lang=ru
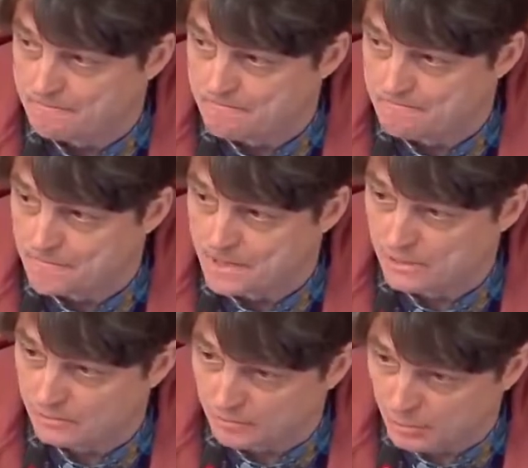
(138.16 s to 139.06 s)

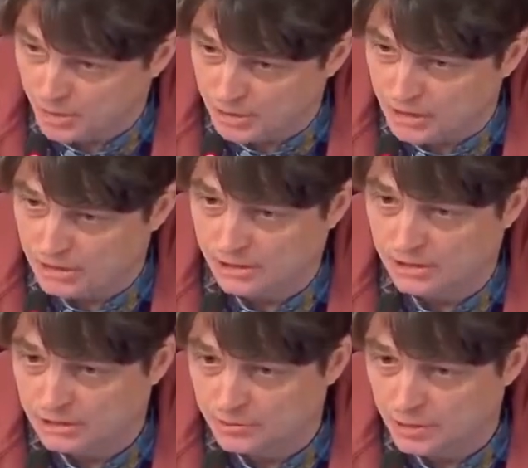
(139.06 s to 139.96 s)
Значит, вот принимает
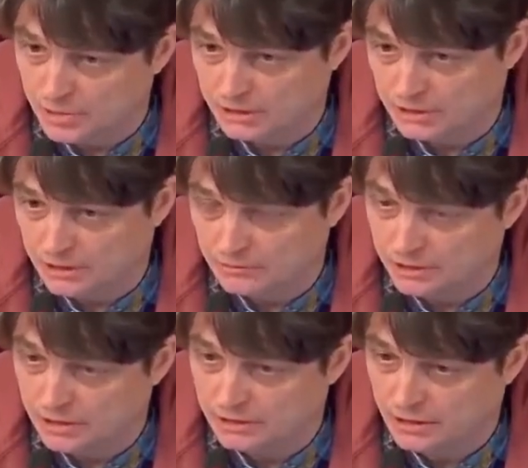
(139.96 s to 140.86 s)
решение Сбербанк,
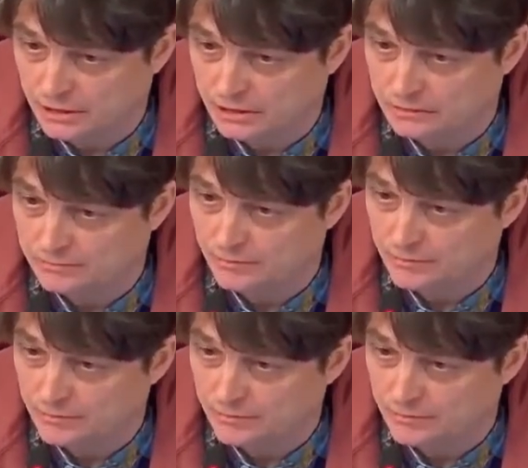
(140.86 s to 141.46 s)
следом все остальные.